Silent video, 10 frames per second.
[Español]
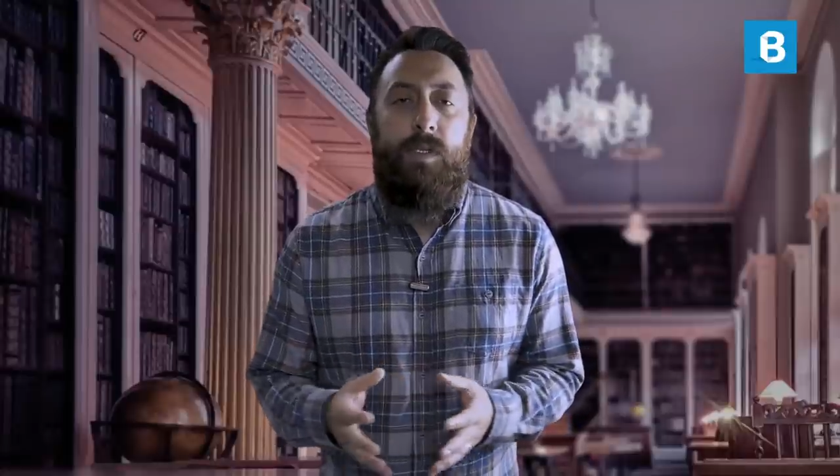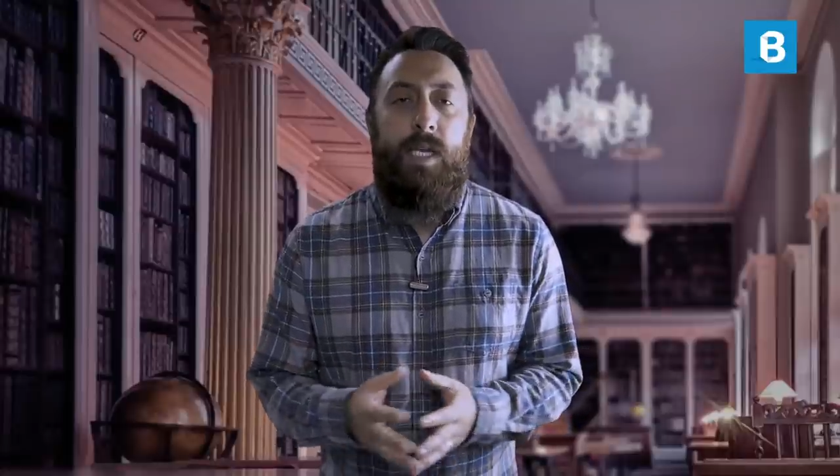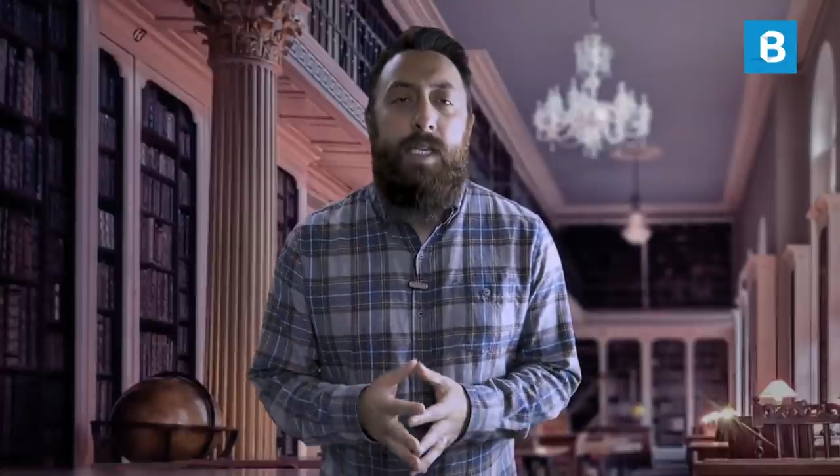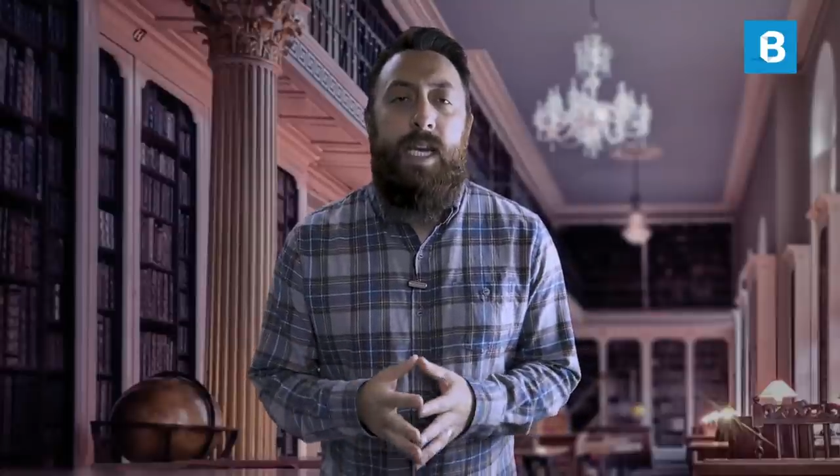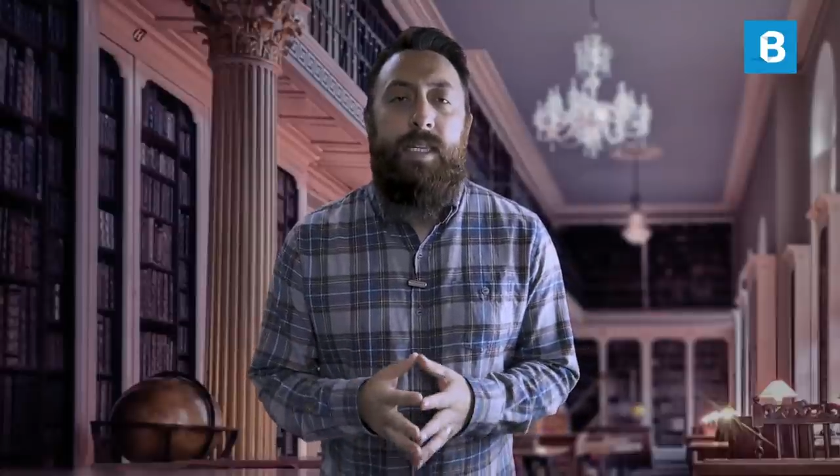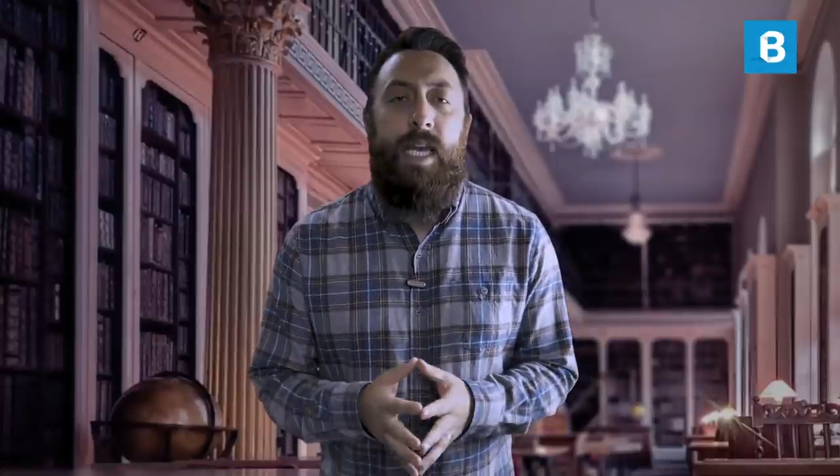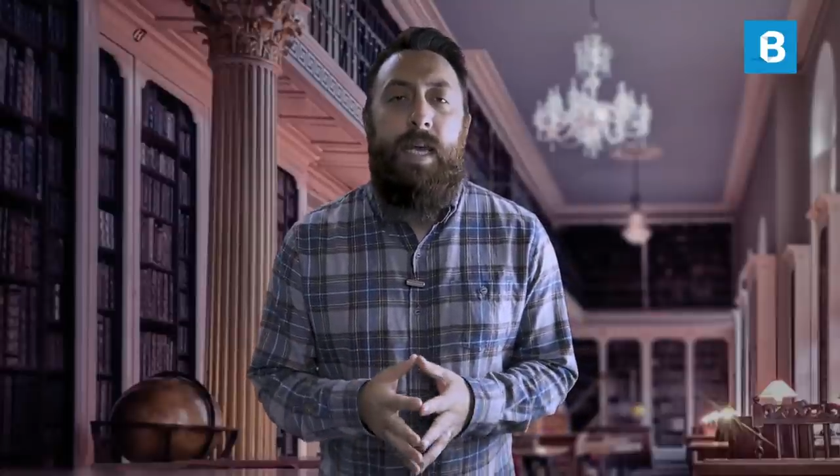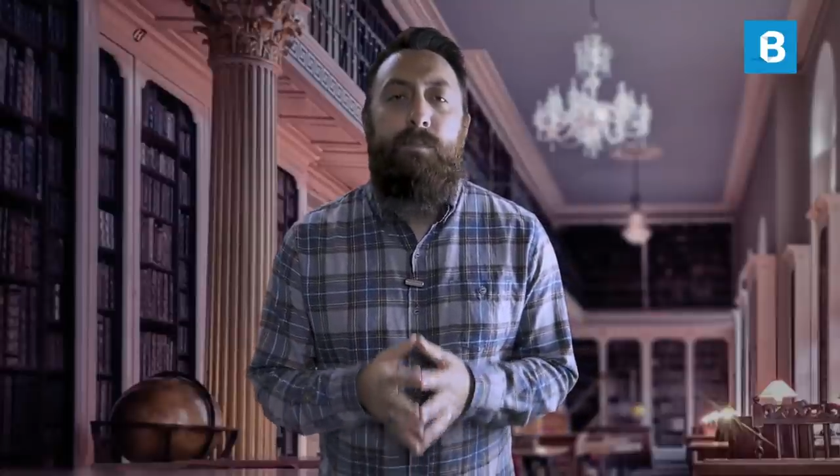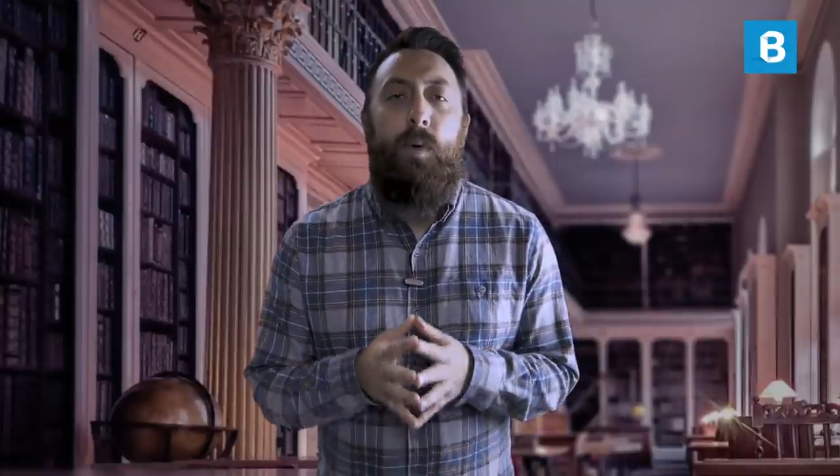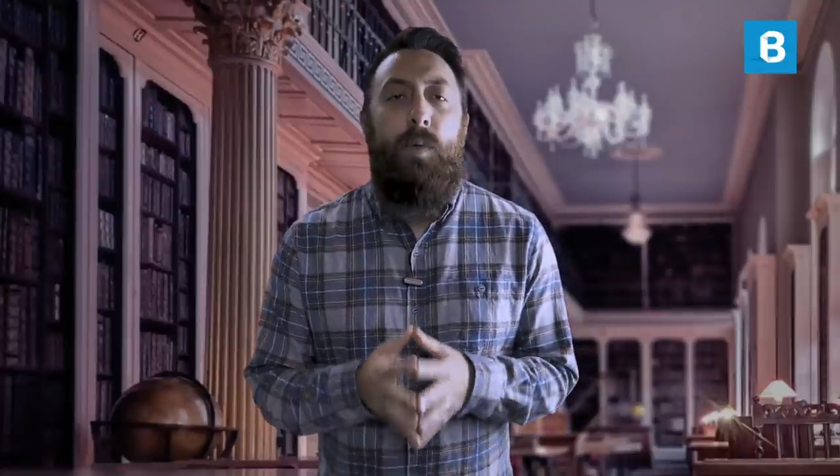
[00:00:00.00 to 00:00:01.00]
se
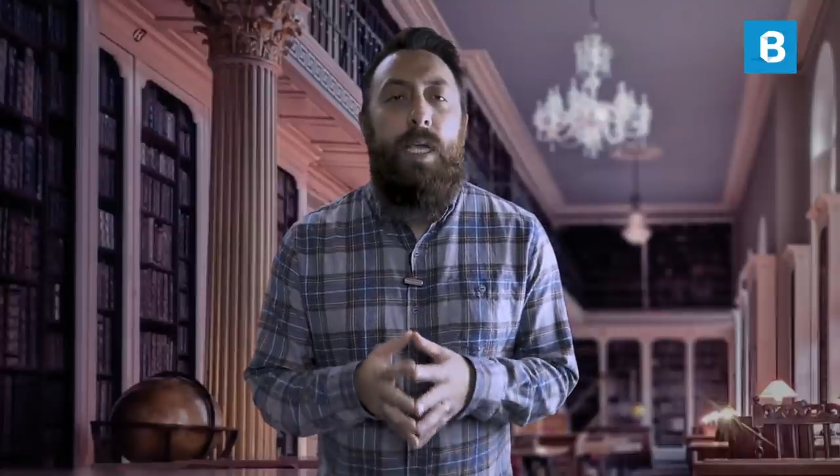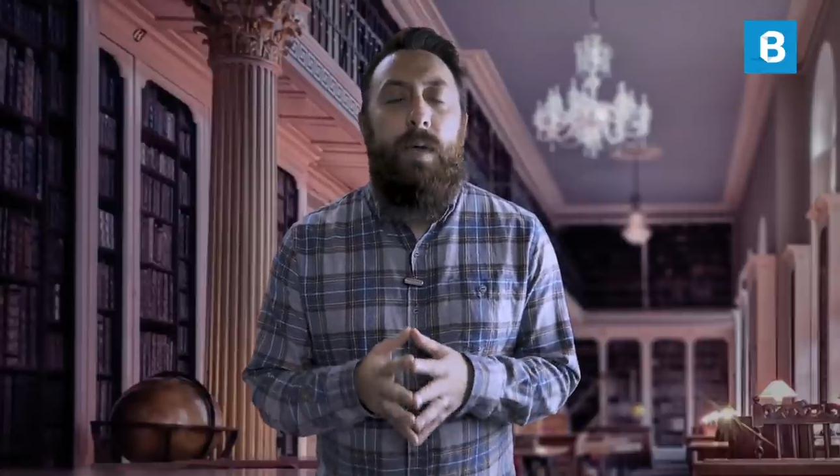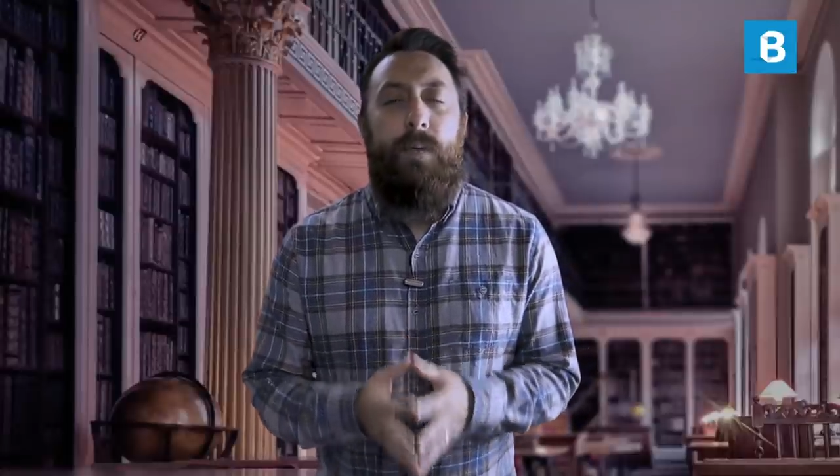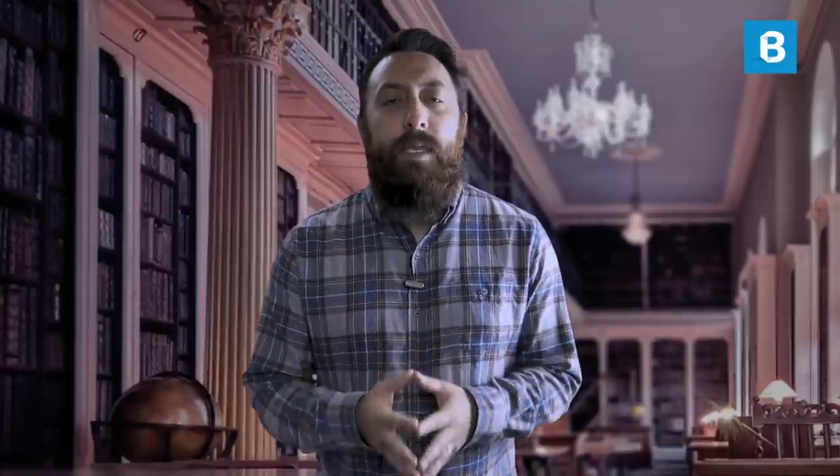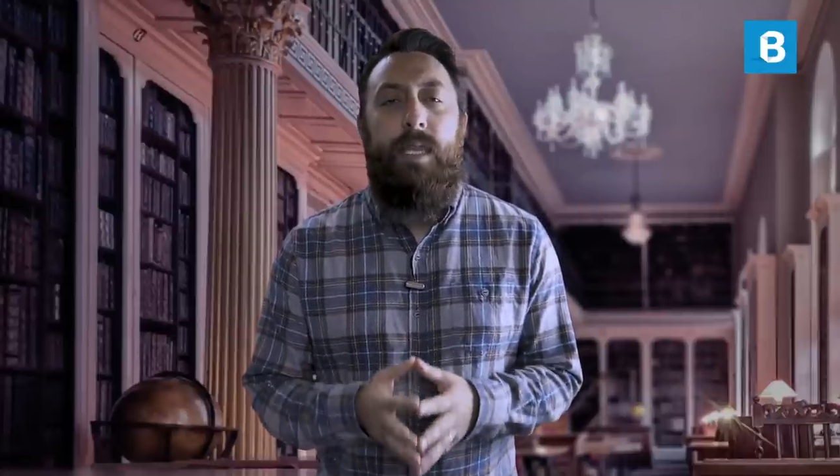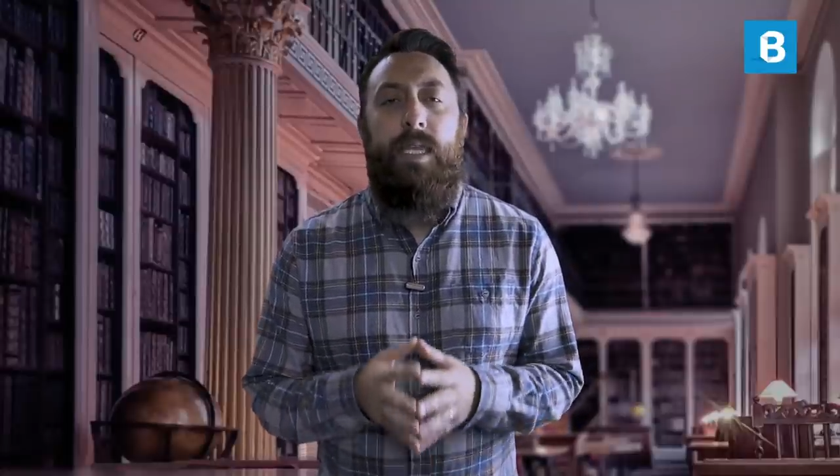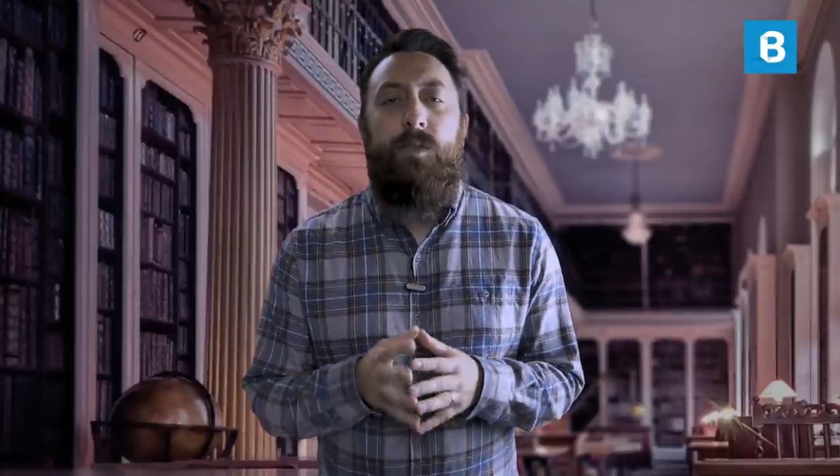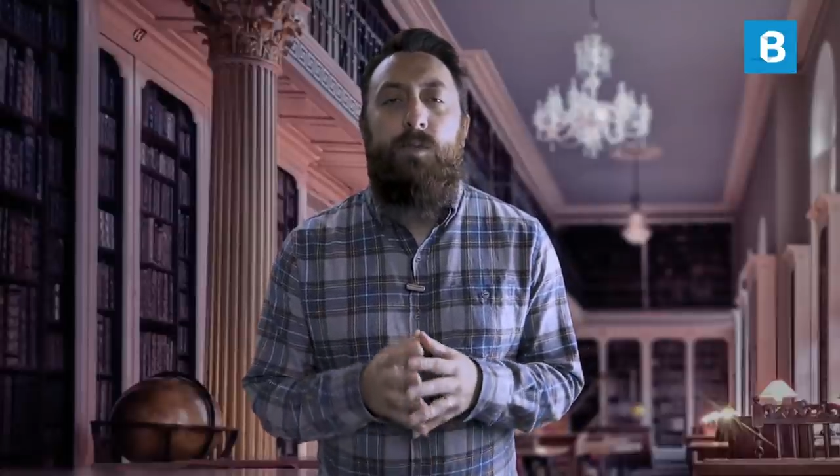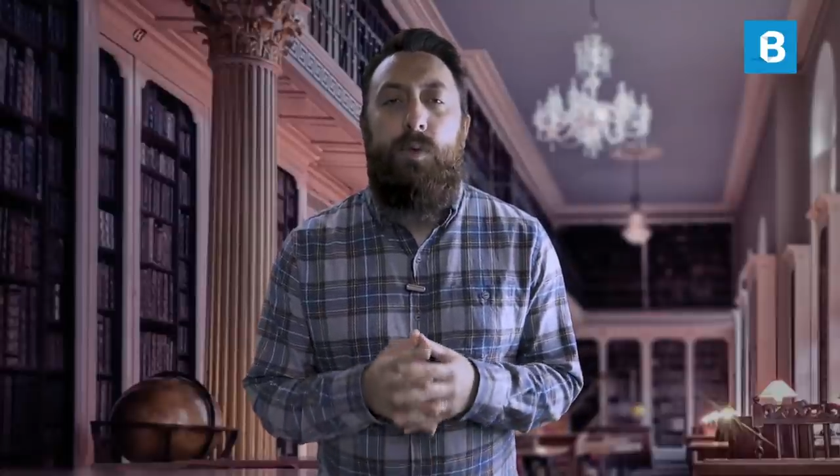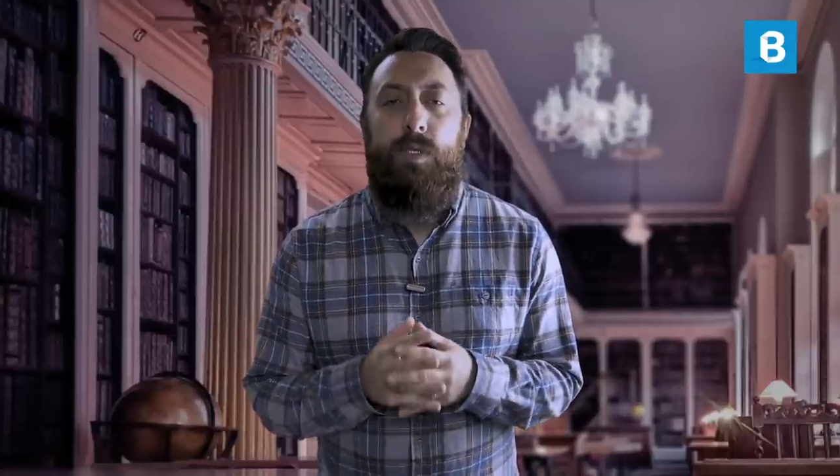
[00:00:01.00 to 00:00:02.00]
retractara públicamente de sus